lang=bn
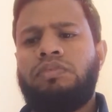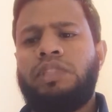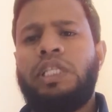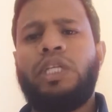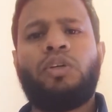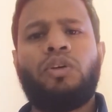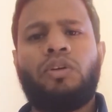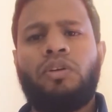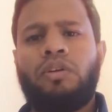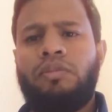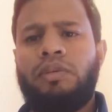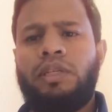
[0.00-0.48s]

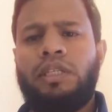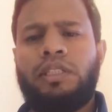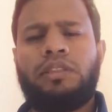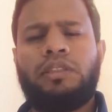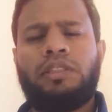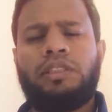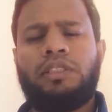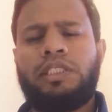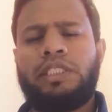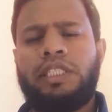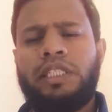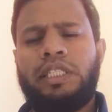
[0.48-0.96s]
ইকোনমিক্স
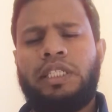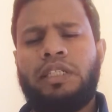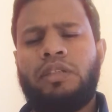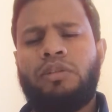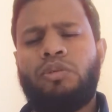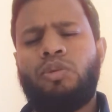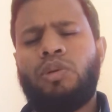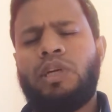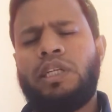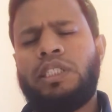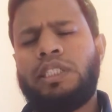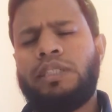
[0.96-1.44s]
যেটা
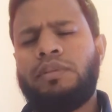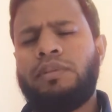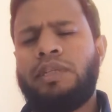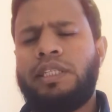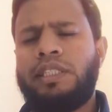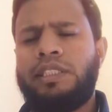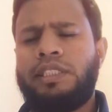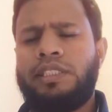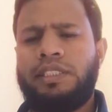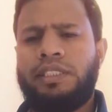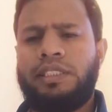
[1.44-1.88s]
হোয়াট এভার ইট